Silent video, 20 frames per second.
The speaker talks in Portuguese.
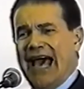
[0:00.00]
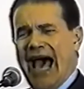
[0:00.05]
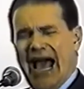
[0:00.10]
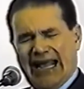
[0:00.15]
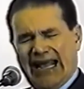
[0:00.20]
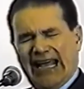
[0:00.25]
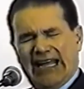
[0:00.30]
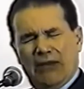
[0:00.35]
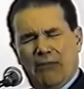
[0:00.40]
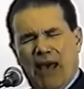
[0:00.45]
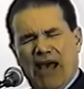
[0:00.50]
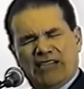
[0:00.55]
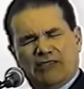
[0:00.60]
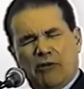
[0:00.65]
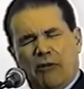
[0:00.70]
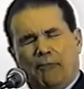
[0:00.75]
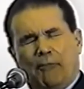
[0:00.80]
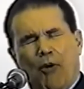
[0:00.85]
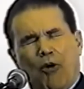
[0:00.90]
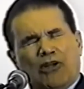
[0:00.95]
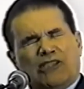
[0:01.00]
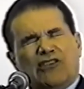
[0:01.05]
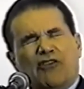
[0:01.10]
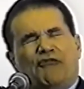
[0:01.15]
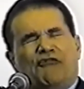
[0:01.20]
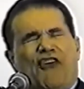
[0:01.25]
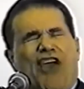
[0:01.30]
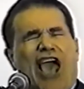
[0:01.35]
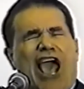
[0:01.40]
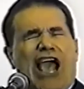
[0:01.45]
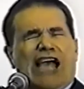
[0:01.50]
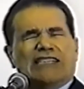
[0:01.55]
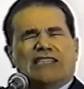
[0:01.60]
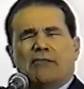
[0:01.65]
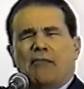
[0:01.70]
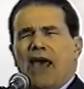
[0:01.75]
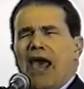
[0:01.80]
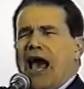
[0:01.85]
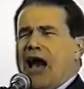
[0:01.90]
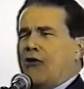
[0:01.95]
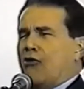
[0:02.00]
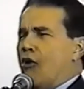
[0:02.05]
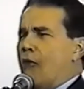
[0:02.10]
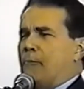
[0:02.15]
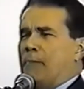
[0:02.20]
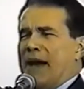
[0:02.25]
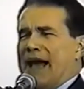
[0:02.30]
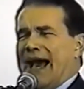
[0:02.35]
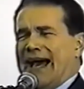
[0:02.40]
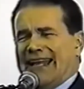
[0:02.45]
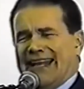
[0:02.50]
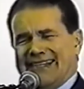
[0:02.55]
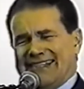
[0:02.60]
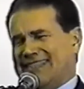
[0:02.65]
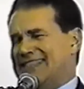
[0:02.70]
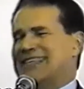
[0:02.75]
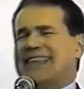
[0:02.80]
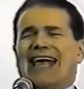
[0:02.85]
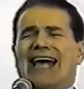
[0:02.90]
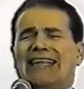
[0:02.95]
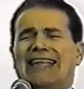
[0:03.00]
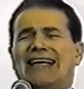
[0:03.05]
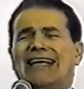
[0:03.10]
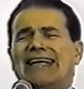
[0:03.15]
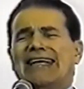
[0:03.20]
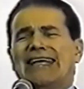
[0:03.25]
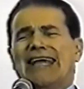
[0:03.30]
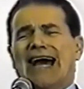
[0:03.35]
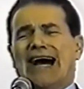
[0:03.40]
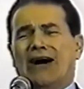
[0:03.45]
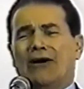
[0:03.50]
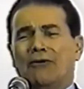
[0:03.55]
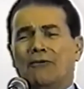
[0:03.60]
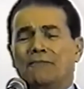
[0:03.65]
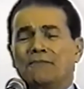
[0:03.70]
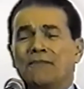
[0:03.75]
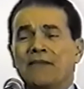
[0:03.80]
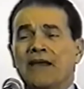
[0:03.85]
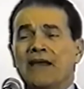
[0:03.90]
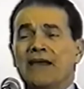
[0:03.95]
Aquele mesmo impulso fez-me acompanhar a estrada real